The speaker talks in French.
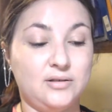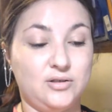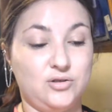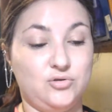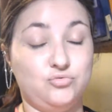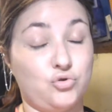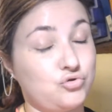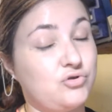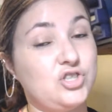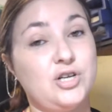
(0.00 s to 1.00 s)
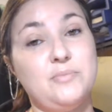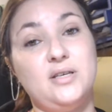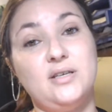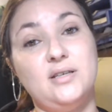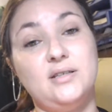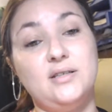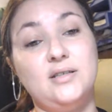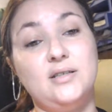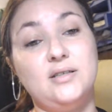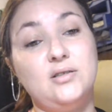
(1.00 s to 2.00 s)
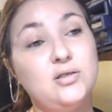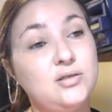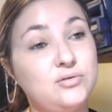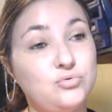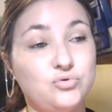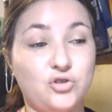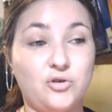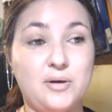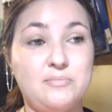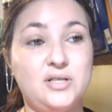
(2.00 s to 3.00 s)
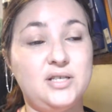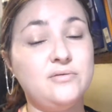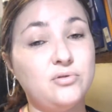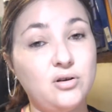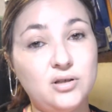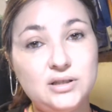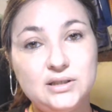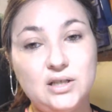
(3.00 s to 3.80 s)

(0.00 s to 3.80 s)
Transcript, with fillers: euh, Non, je vais jamais tout le temps dans le même livre.